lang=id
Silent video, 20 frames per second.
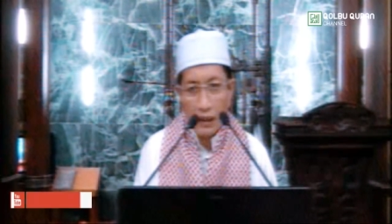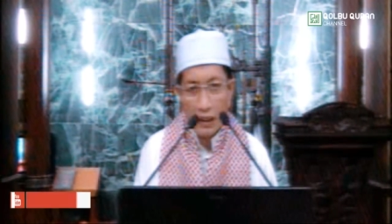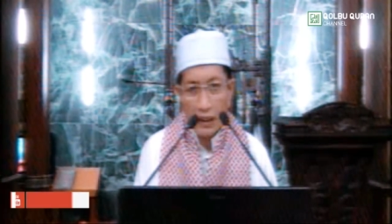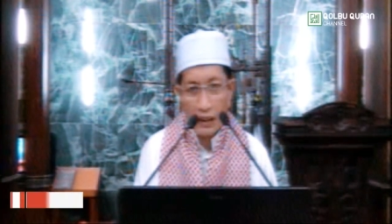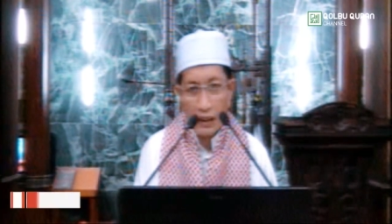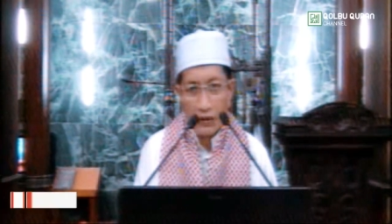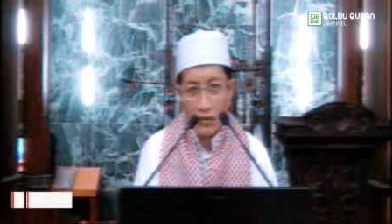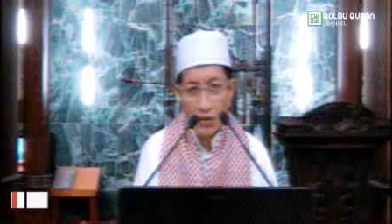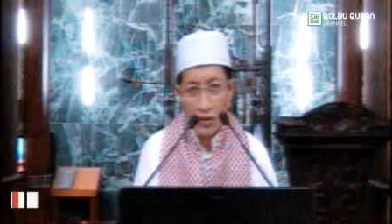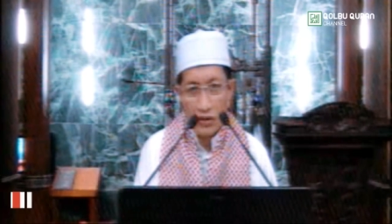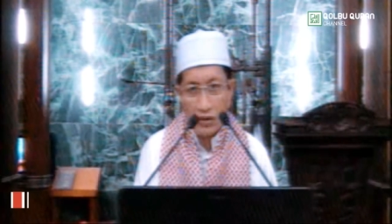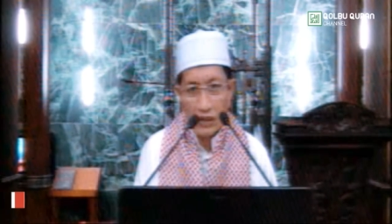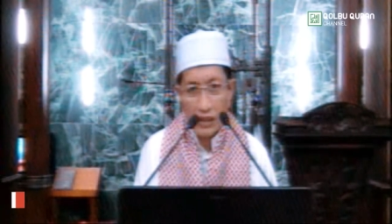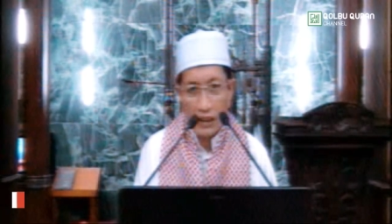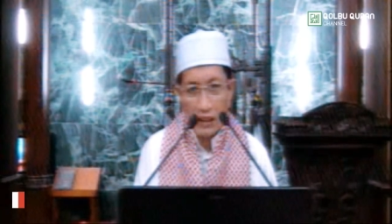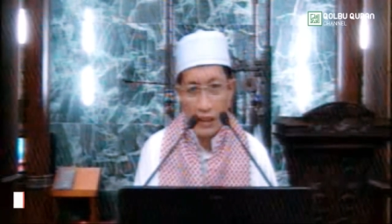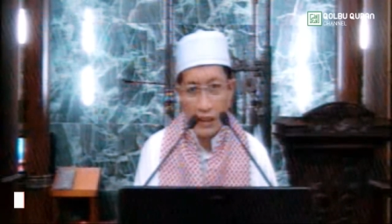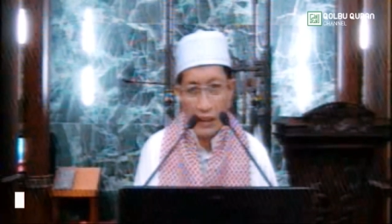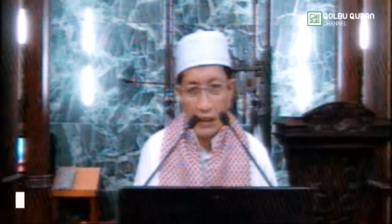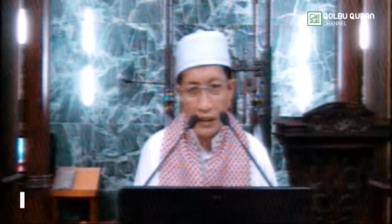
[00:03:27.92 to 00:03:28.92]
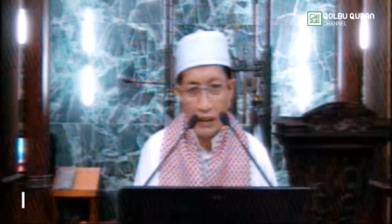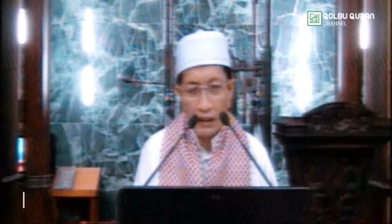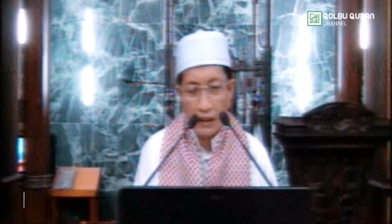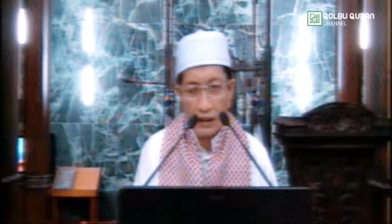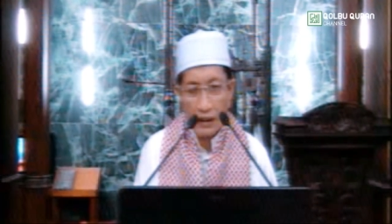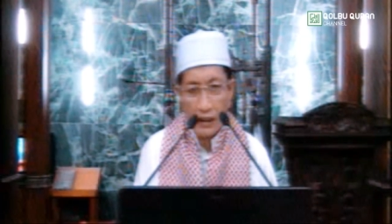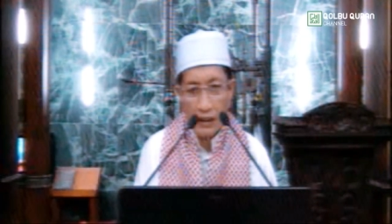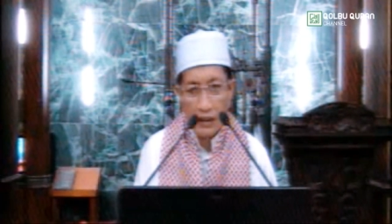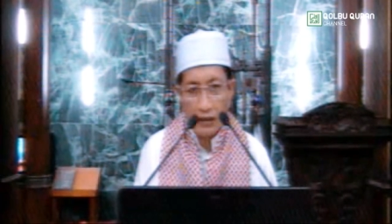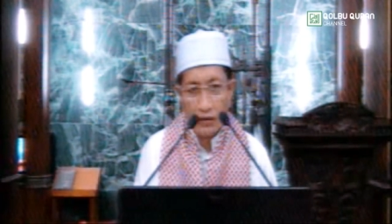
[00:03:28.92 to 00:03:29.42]
hadas kecil,
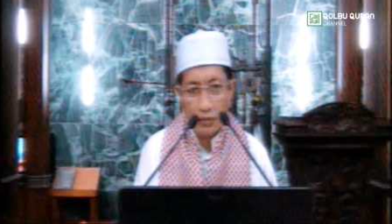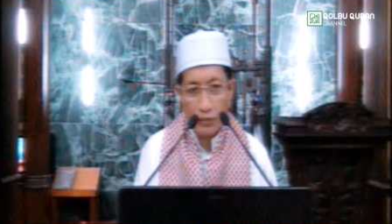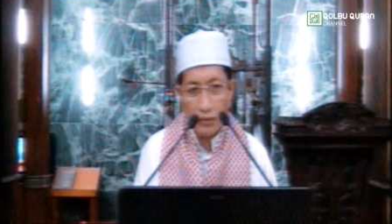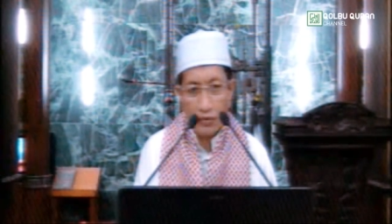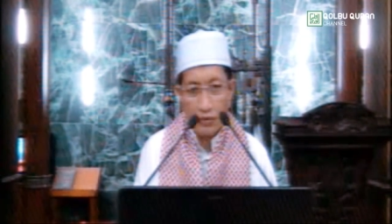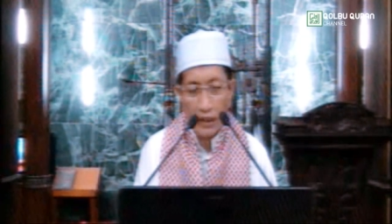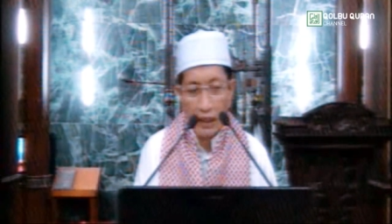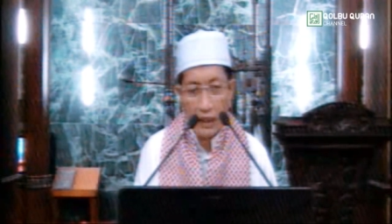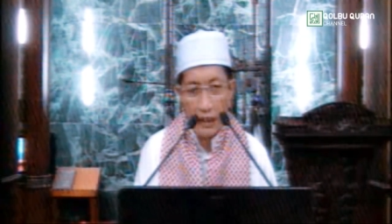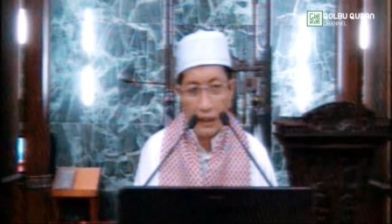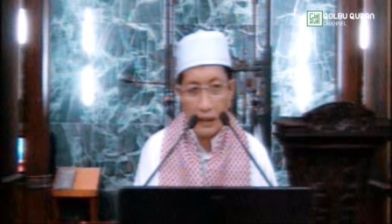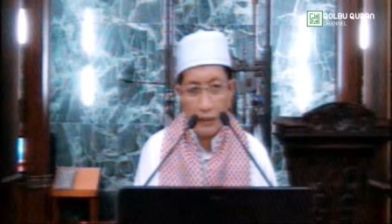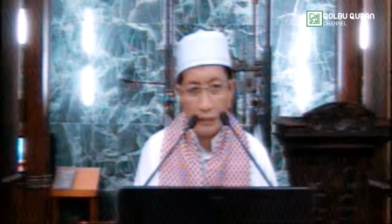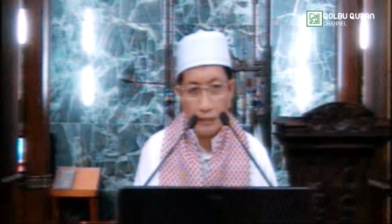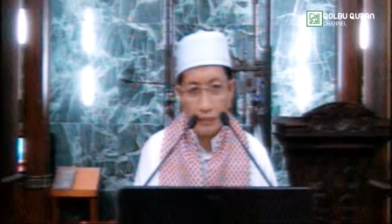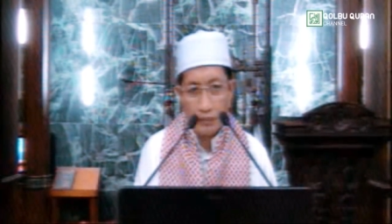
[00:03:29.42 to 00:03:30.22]
hadas besar.